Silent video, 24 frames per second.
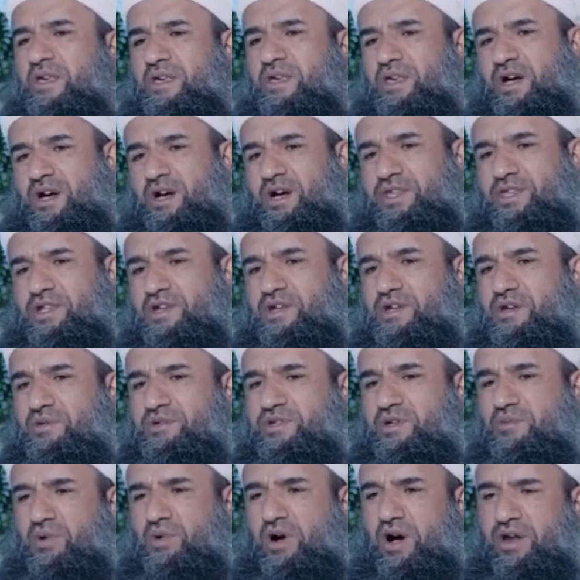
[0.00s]
كقتل
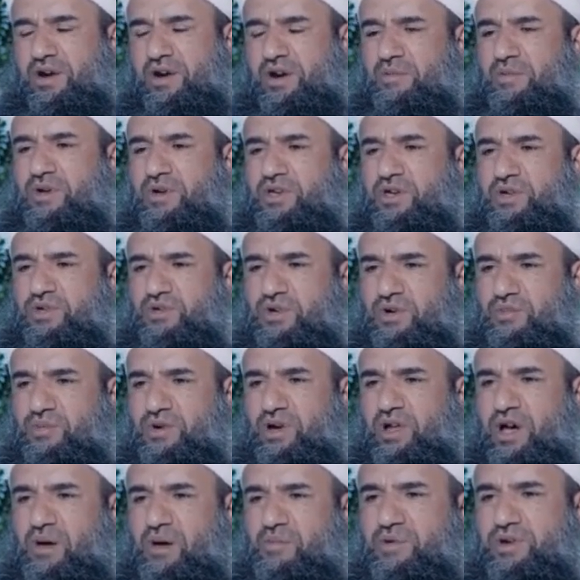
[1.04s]
النفس المحرمة كشرب
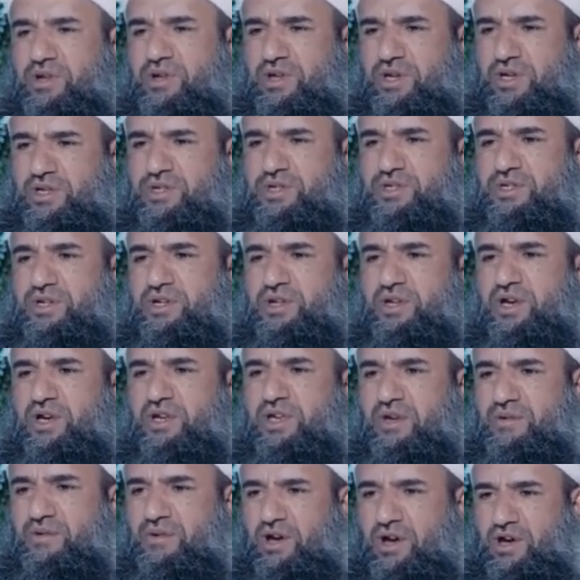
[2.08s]
الخمر كالزنا
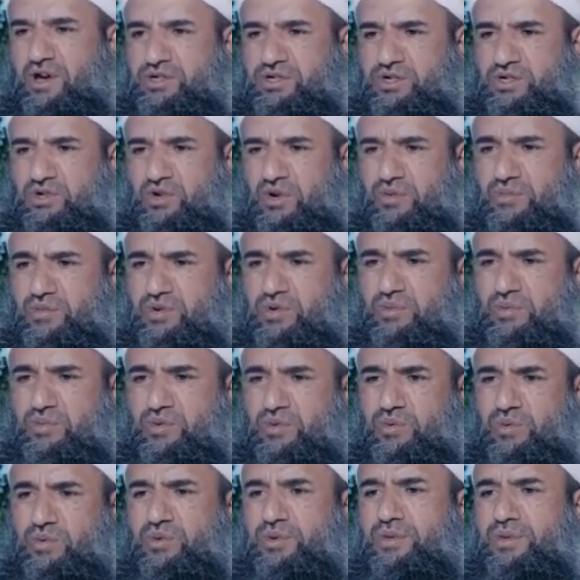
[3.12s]
كفاحشة قم
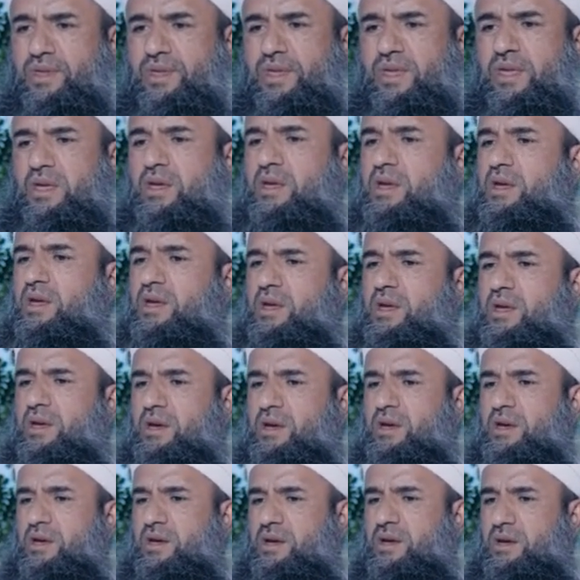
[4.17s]
البلوط
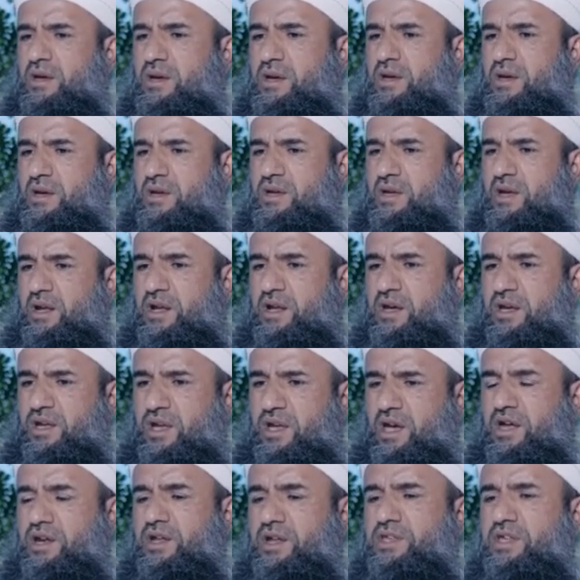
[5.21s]
آه
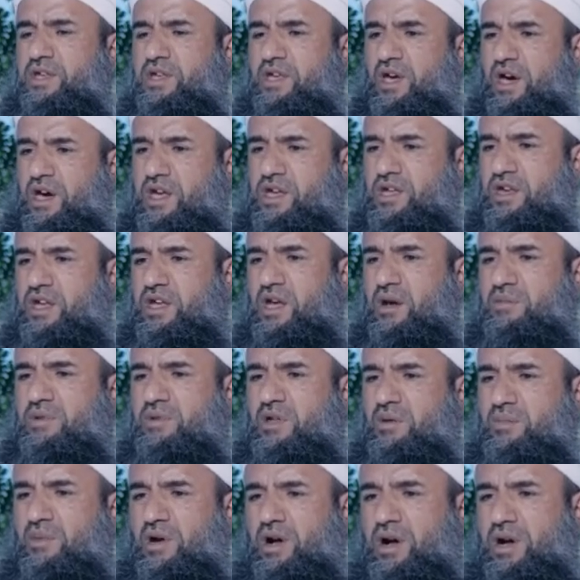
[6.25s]
كالخيانة كغيرها من
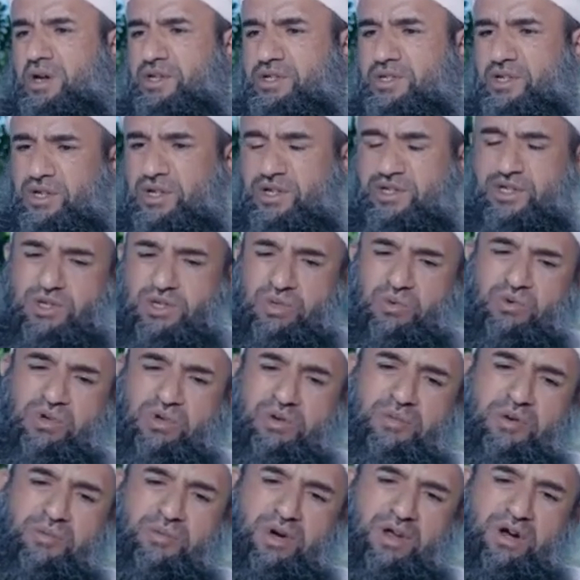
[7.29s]
المعاصي التي
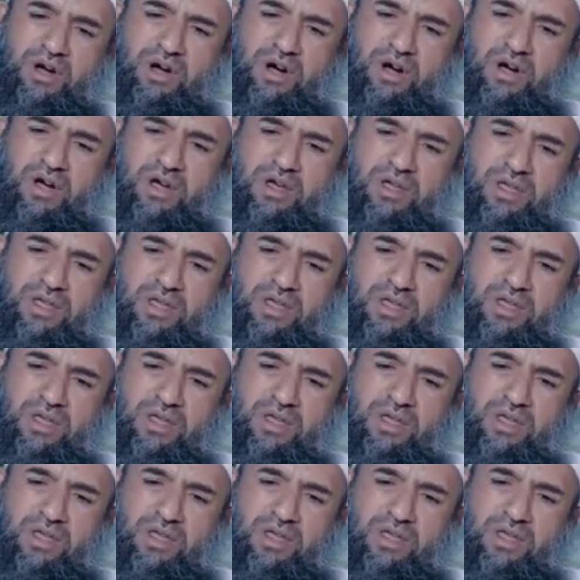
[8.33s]
توجب البراءة